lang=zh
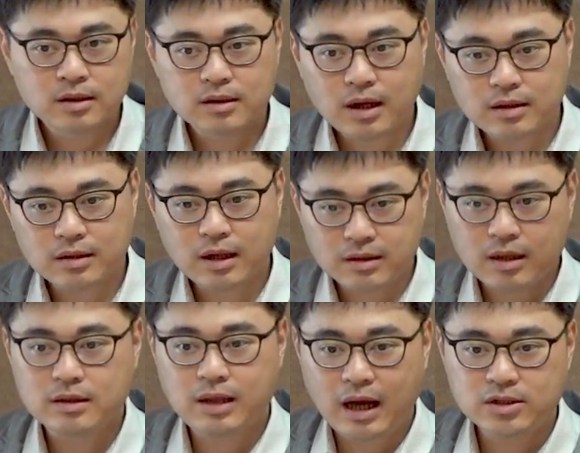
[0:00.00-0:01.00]
那那那
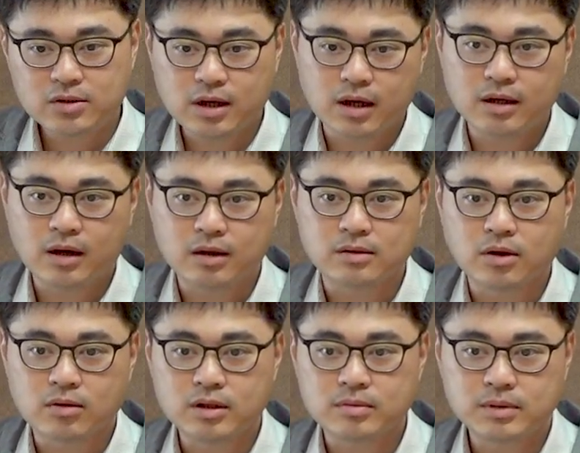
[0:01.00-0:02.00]
他就可以很
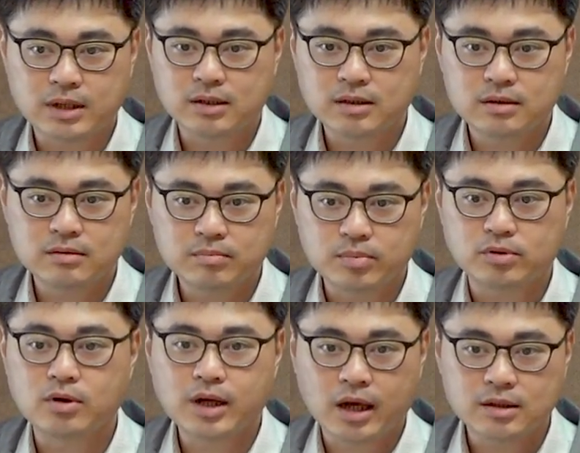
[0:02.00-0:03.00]
容易，假设比如
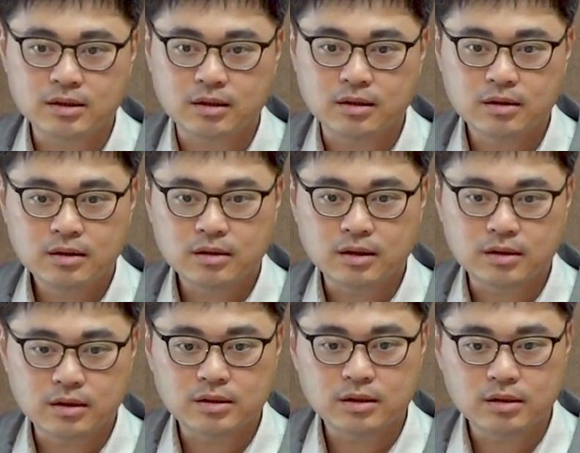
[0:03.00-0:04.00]
说 cancer，你
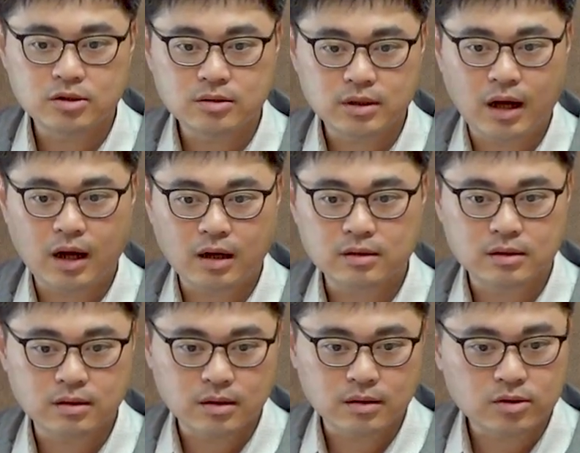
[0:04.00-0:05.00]
你真的去拿他的
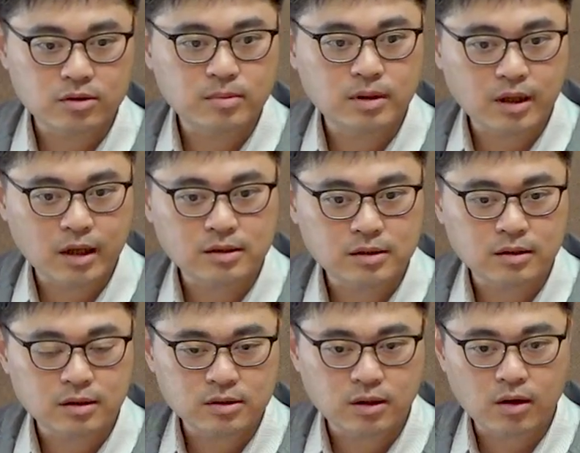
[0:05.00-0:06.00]
那个 tumor cancer
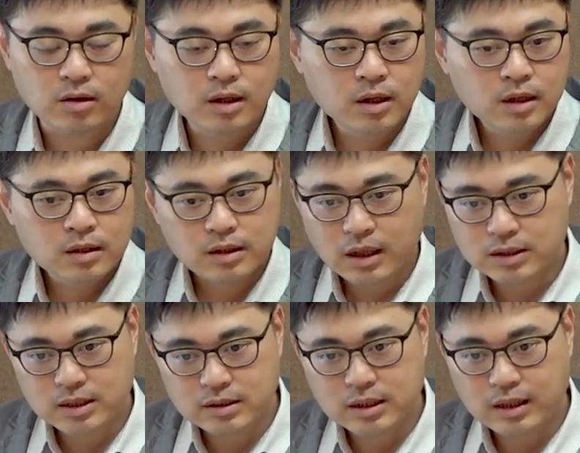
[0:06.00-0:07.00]
的时候，那
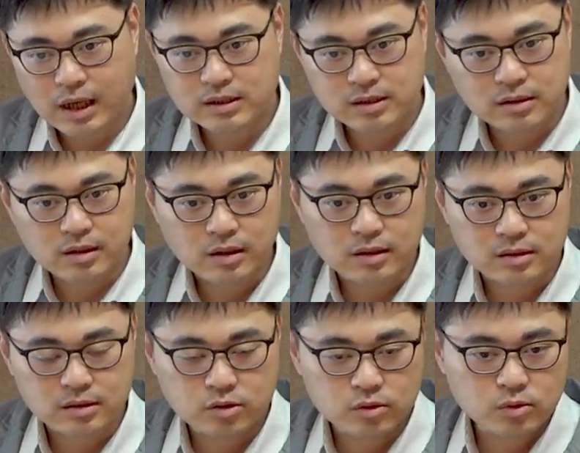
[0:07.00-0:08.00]
现在他真的也
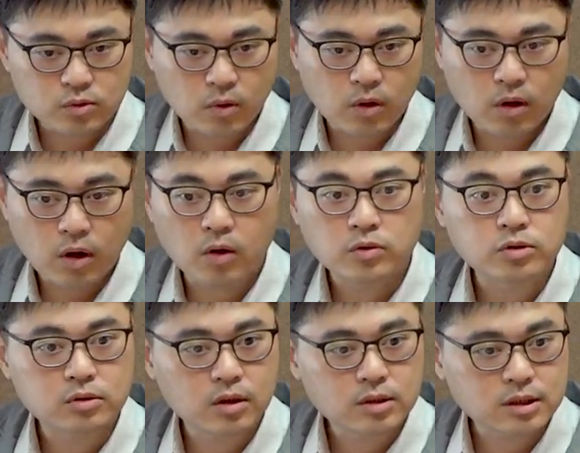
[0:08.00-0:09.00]
是去做 whole
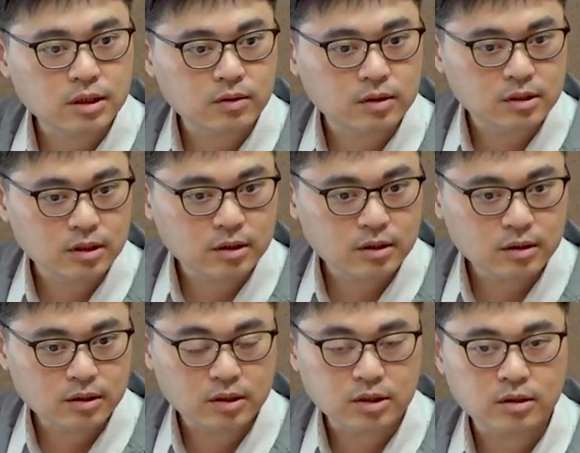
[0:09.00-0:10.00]
genome sequencing
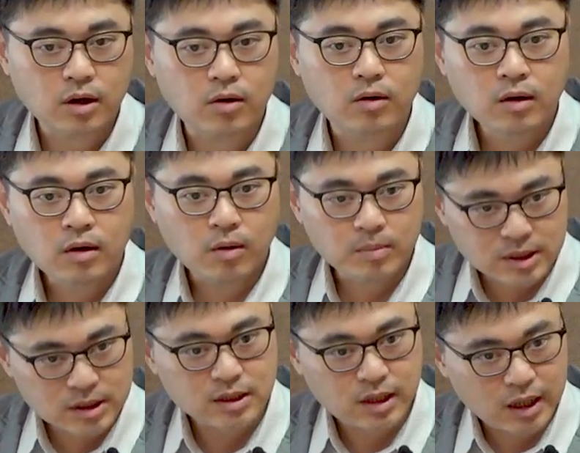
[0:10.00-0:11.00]
的时候，我们
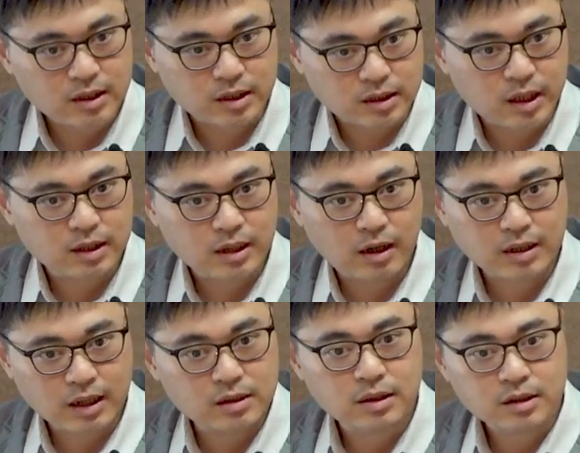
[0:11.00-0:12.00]
其实可以 d i c t a t e 到
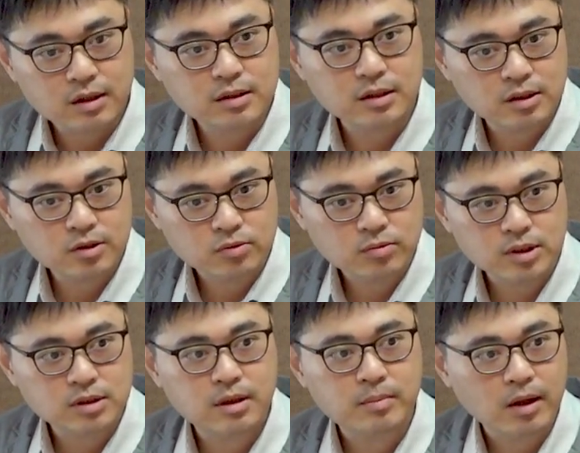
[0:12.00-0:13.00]
他那个特定的组
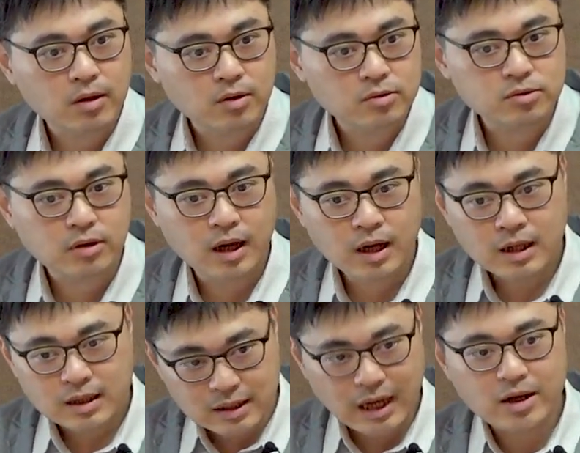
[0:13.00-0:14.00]
织的 m i t o c o n d r
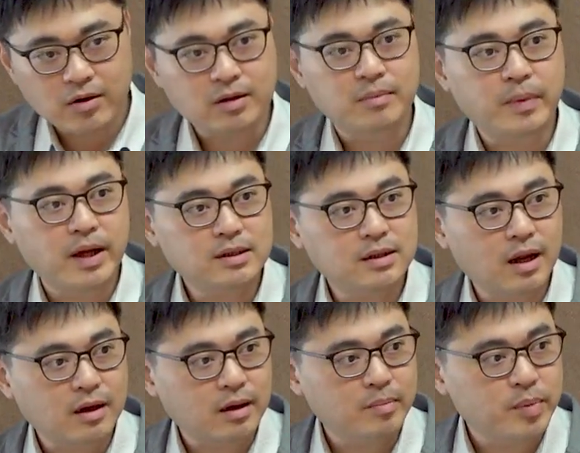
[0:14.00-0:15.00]
那他有一个
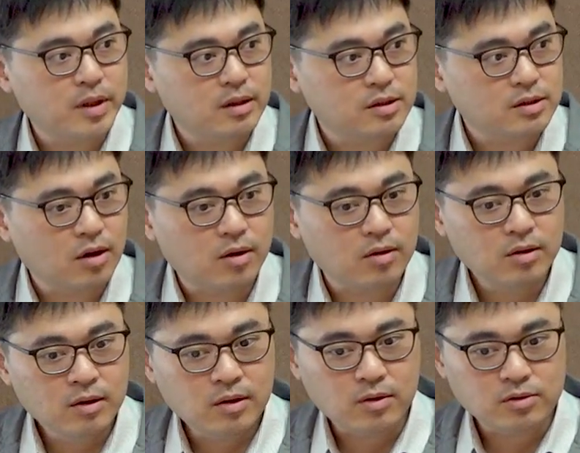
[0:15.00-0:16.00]
baseline 可以比的时候，
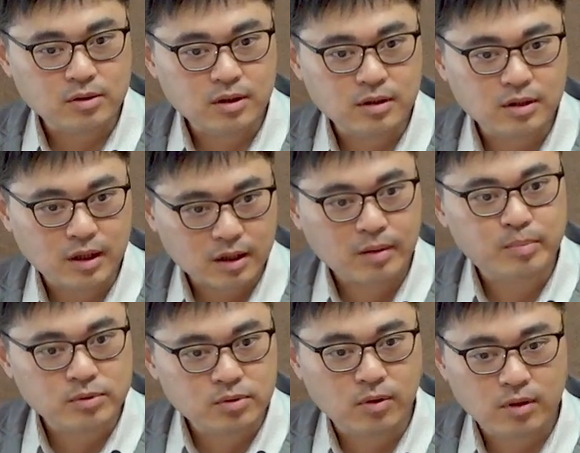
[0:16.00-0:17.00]
我觉得也也
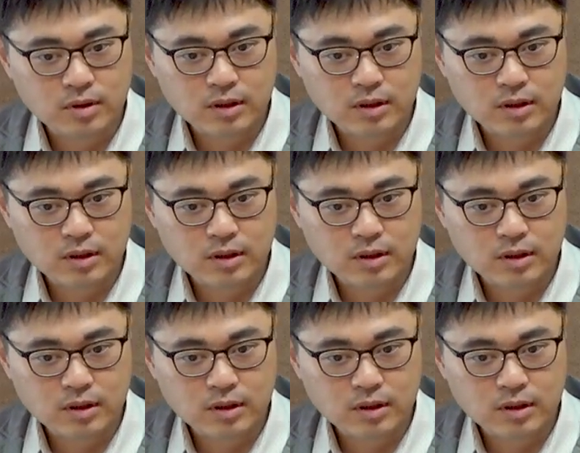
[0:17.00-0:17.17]
不错。